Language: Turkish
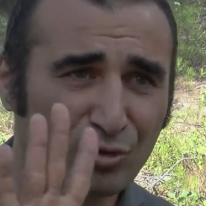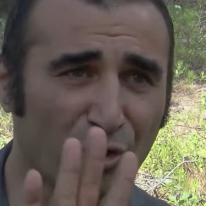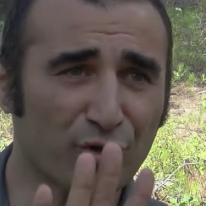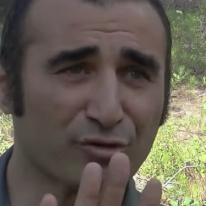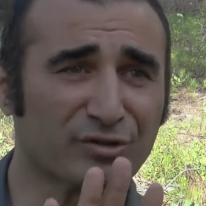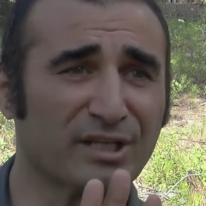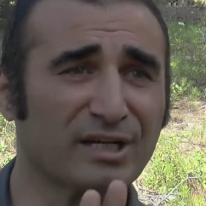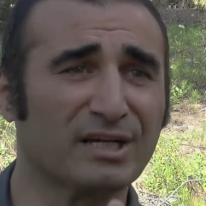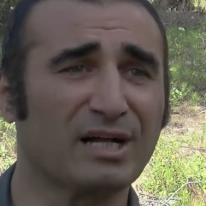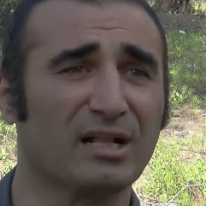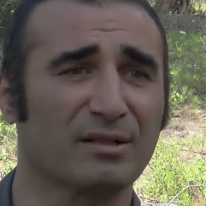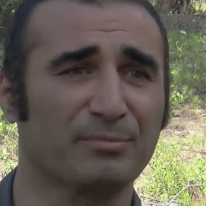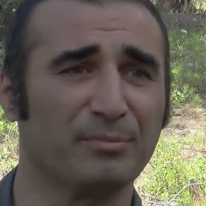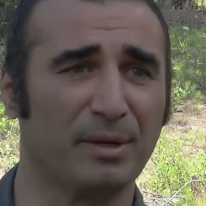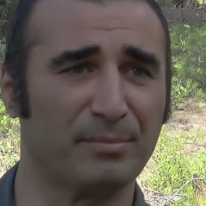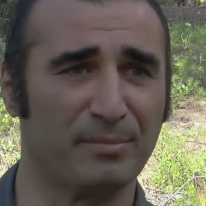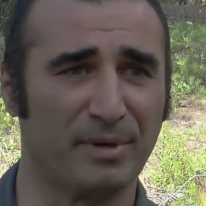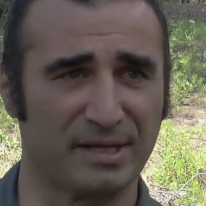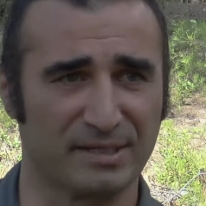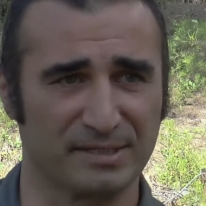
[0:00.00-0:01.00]
4'te
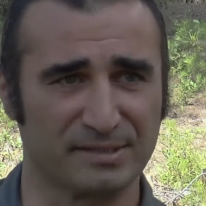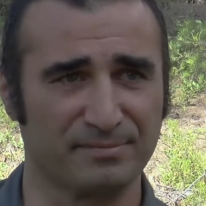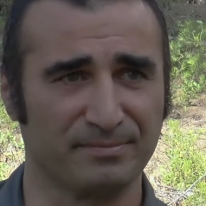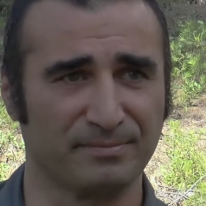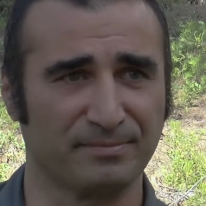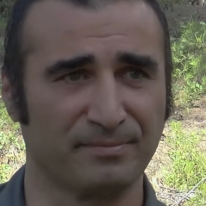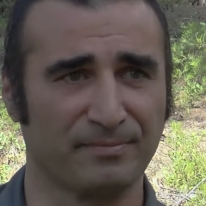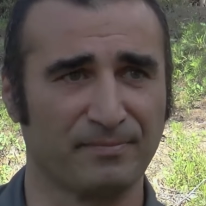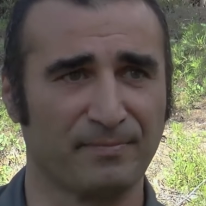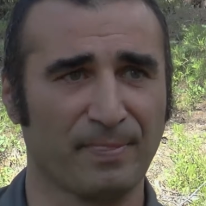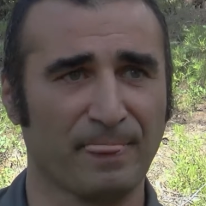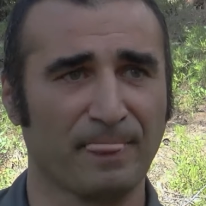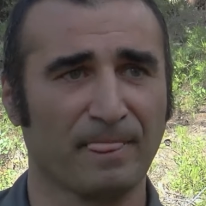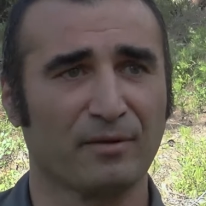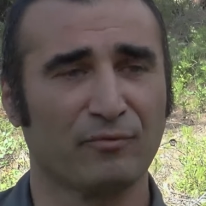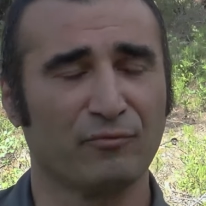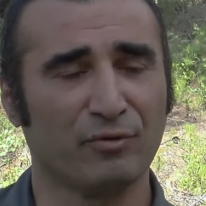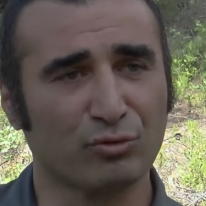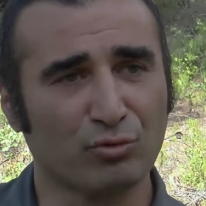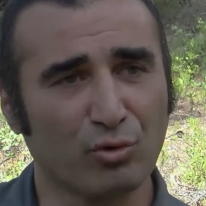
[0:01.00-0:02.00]
kalkmam lazım.
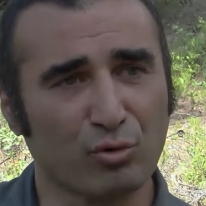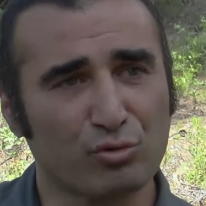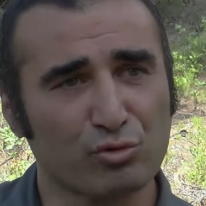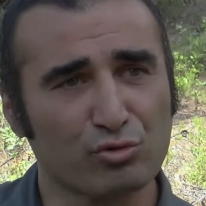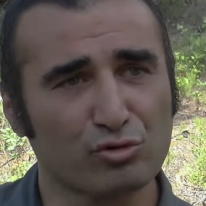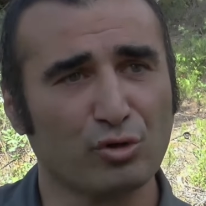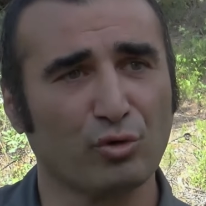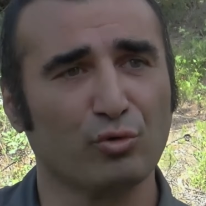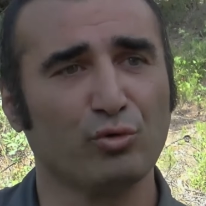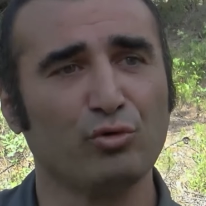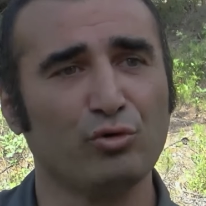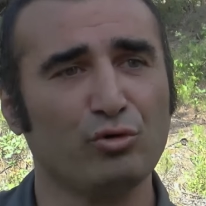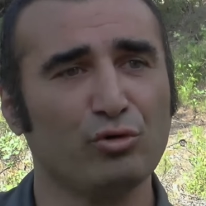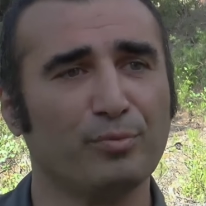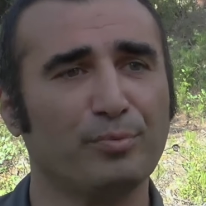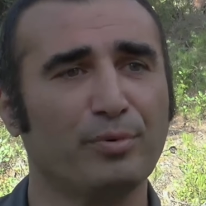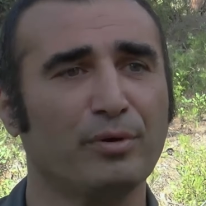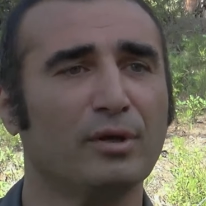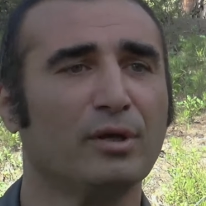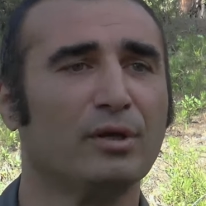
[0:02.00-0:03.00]
Ve 9'da
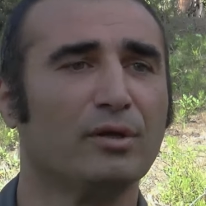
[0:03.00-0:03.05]
uyuyup